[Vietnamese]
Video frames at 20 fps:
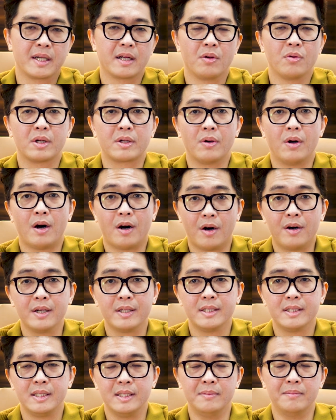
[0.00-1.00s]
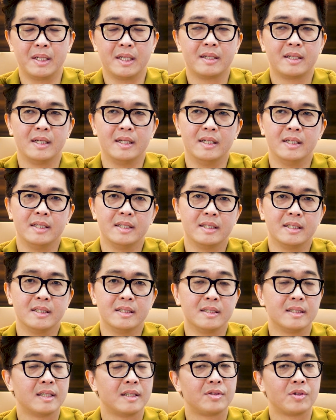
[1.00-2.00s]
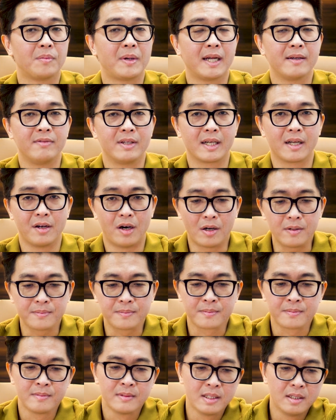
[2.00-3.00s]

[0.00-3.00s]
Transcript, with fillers: mấy cái luật của họ ấy, thì mình có thể hướng dẫn cho bạn về cái đó